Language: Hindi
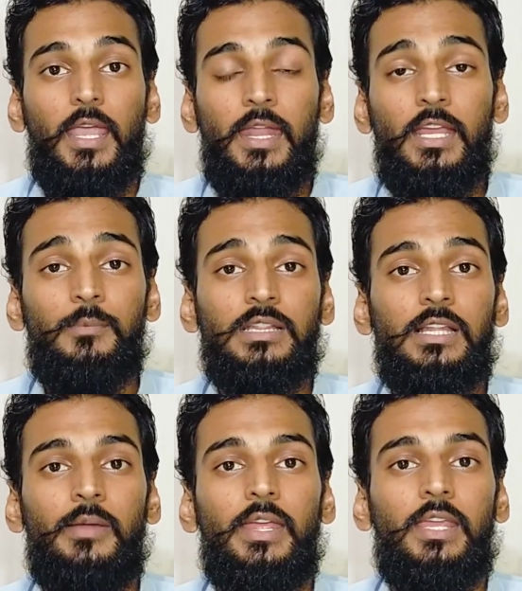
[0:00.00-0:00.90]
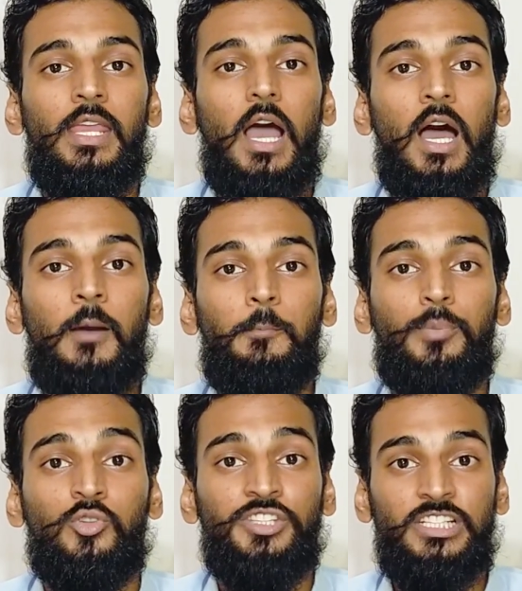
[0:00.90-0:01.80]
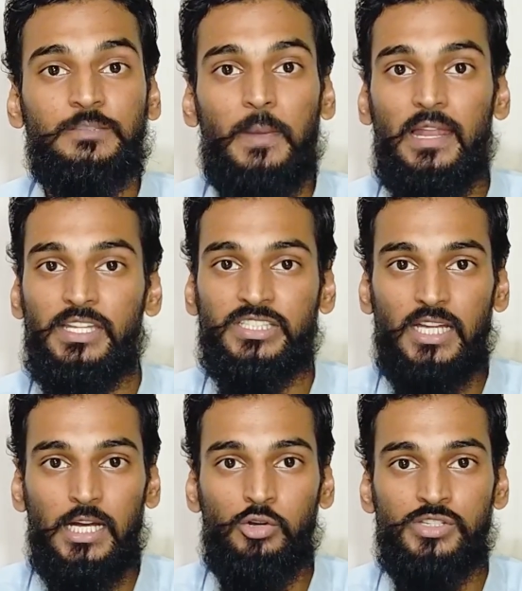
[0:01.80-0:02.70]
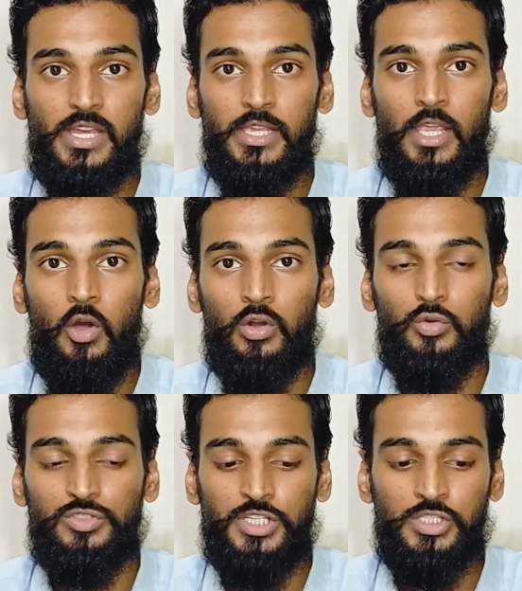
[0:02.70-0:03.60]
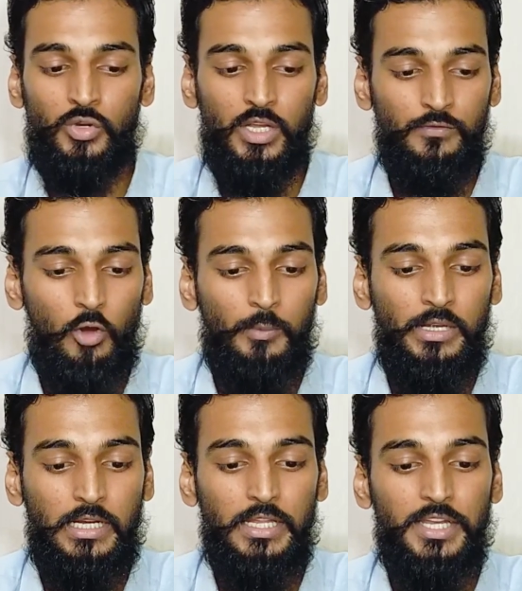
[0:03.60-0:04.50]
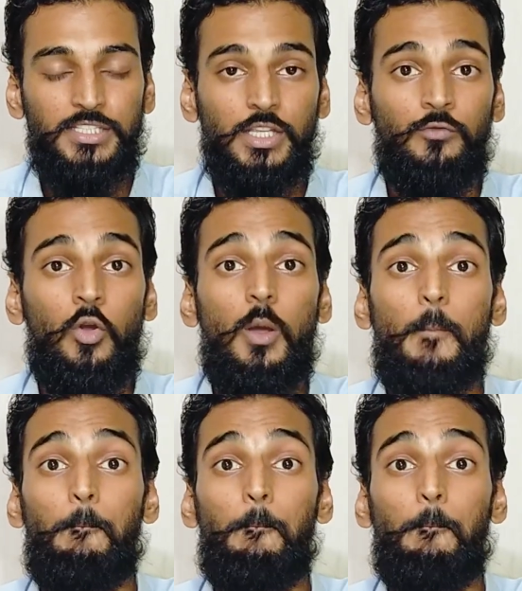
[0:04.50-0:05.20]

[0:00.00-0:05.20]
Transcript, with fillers: कहने का मतलब है कि अब प्रोजेक्ट्स पहले स्टार्ट हो जाएंगे और उसकी जो इन्वायरमेंट क्लियरेंस है वो